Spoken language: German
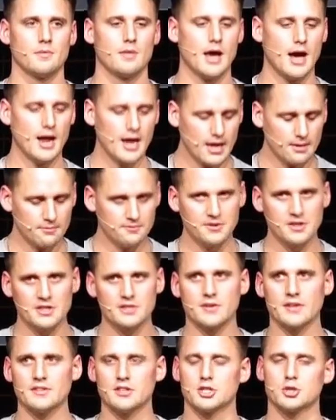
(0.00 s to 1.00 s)
Alle haben
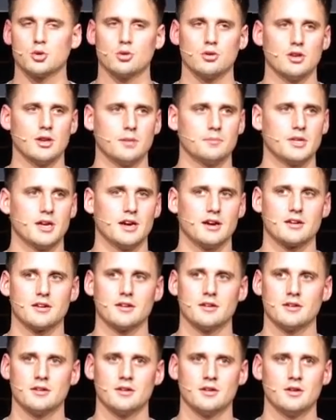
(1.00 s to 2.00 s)
24 Stunden am Tag.
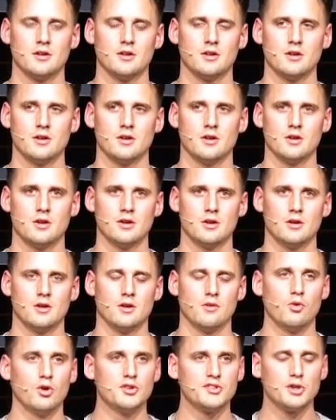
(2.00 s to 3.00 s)

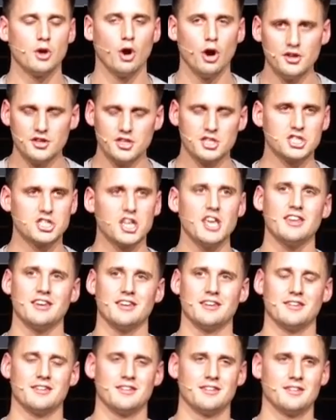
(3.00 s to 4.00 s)
Wo sie heute
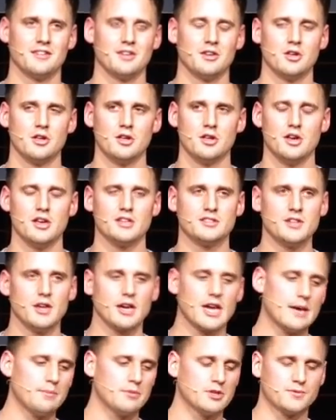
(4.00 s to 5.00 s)
stehen, ist ein
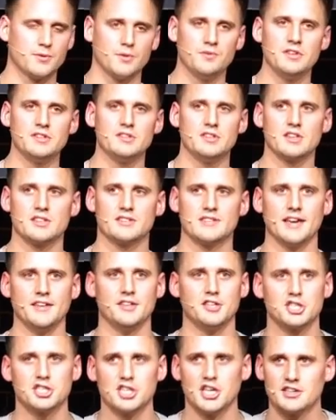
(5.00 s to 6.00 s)
Ergebnis von, wie sie ihre
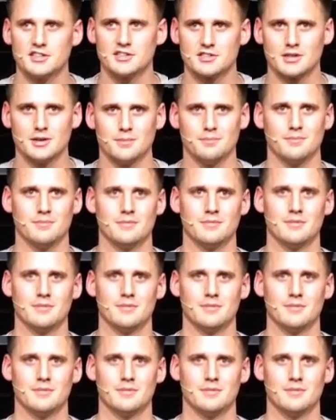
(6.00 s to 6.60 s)
Zeit gestaltet haben.